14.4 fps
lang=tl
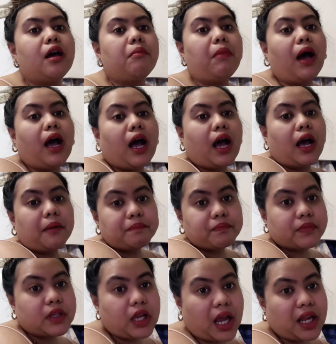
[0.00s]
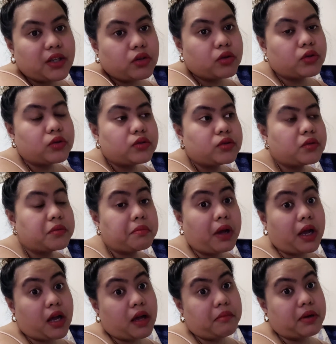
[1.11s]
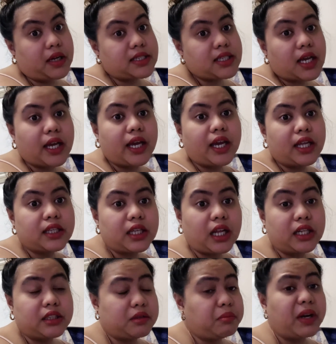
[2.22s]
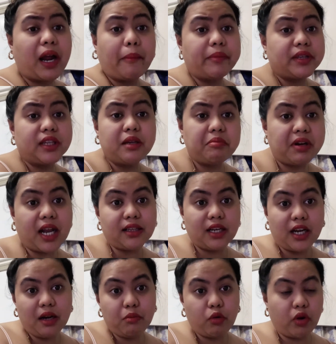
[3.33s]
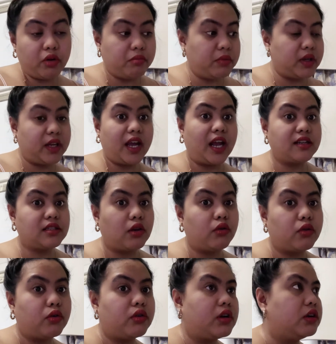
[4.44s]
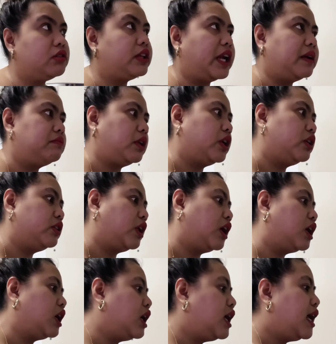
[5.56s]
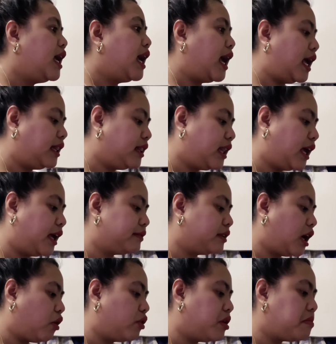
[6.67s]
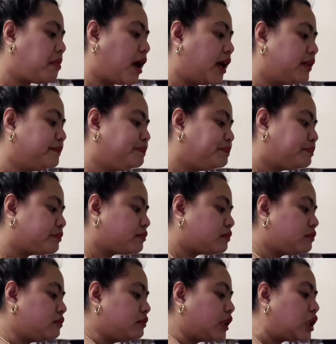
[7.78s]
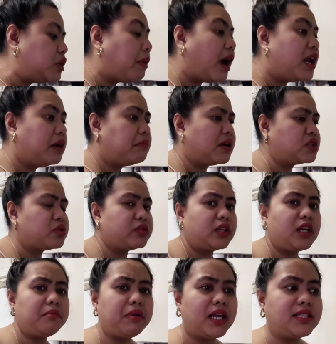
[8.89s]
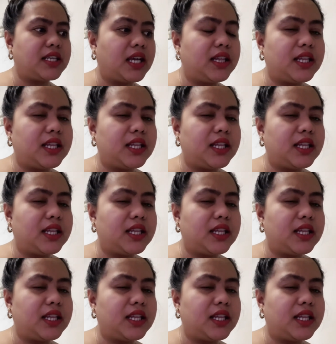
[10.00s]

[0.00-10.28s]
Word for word: baka, ano, baka magkasakit. Hindi ba namin, hindi pa natin alam kung anong mangyayari sa corona nung time na yun. And then, ako naman, lumalabas. So, naging blessing in